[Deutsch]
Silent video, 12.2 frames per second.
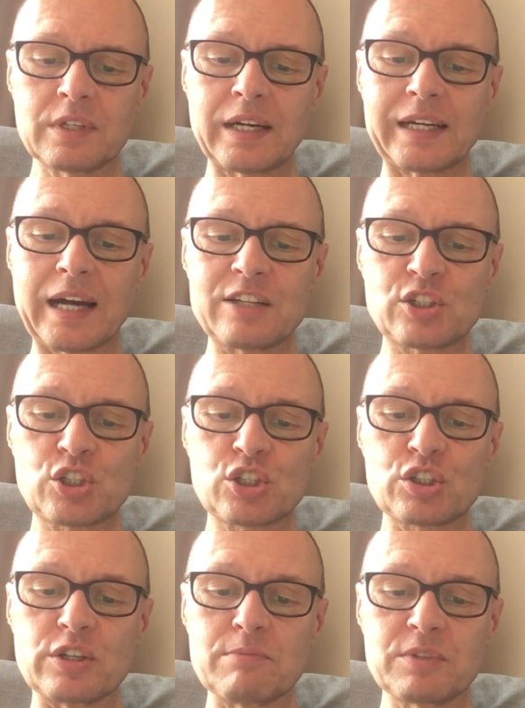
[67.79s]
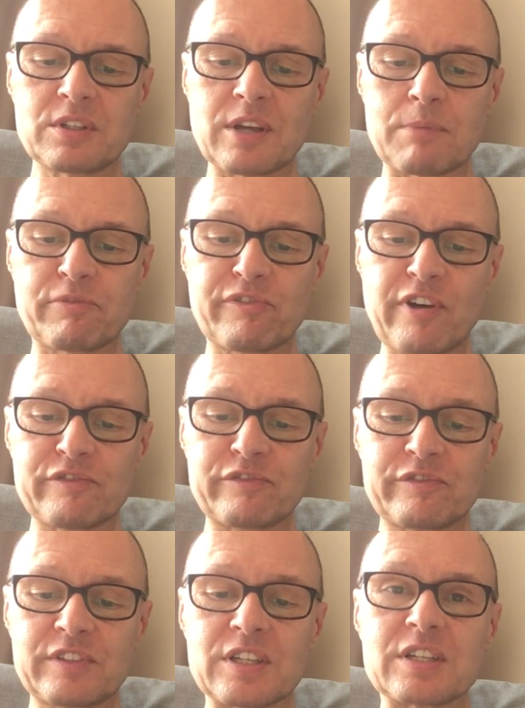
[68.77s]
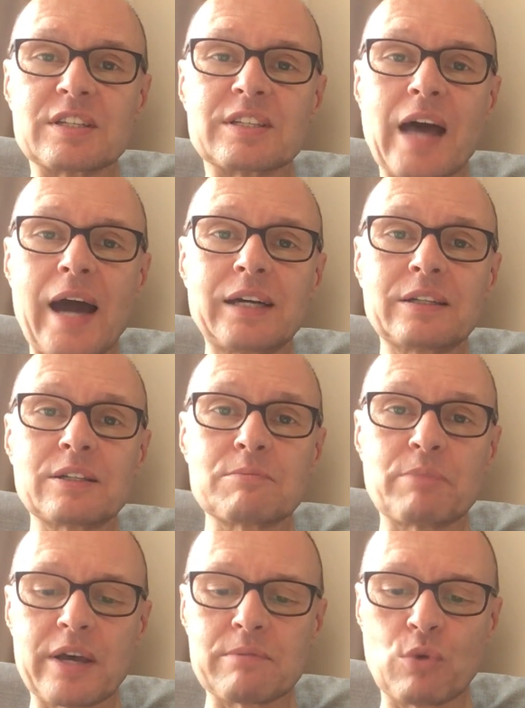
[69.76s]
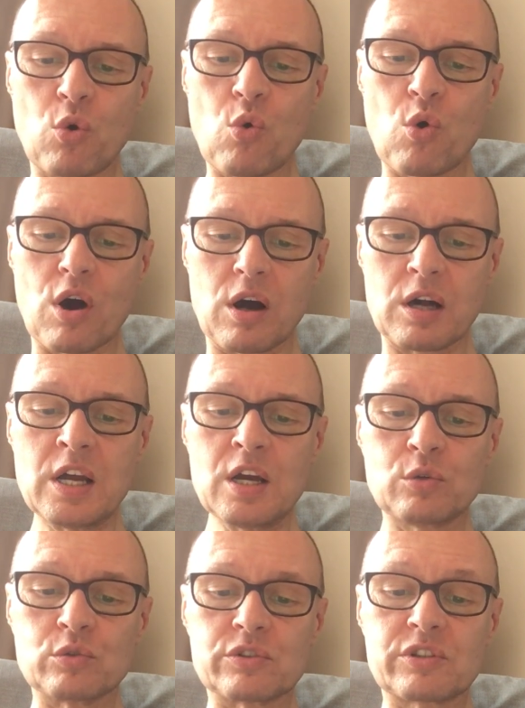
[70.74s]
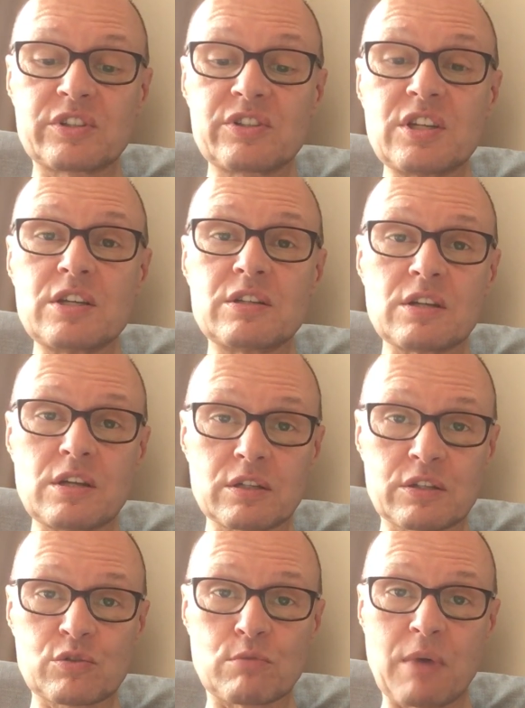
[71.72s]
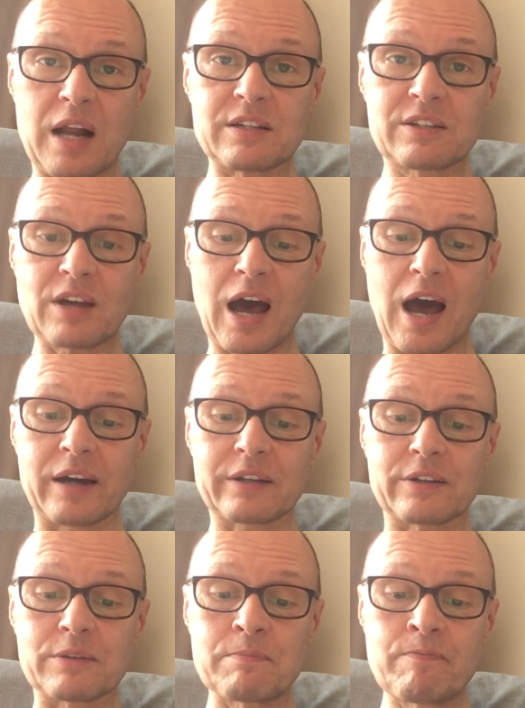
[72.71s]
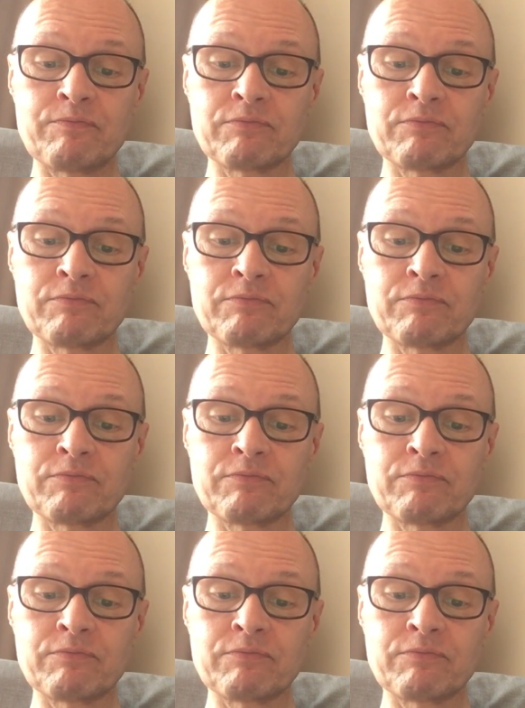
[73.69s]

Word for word: Rasch nimmt der Pfaff den Narren beim Ohr und zieht ihn zum Altare.